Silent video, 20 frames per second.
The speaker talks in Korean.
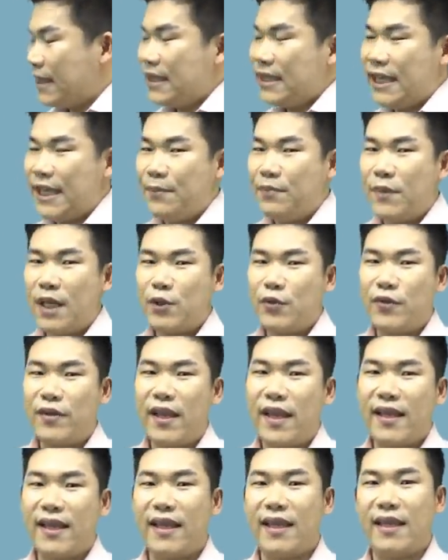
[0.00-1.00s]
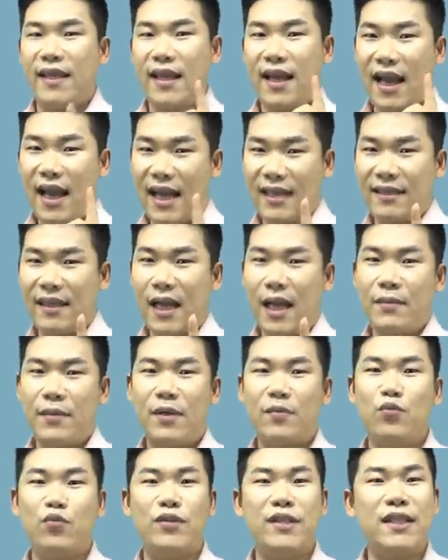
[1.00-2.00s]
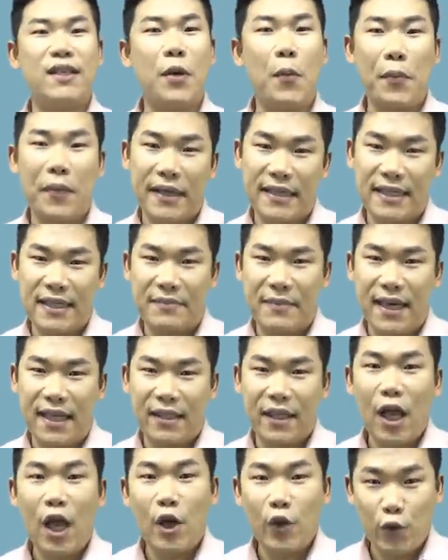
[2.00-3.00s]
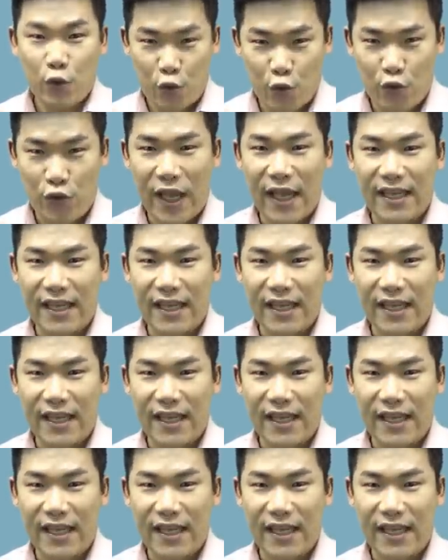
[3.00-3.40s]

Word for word: 임대주택이 하나라면 문제가 없겠지만 두 개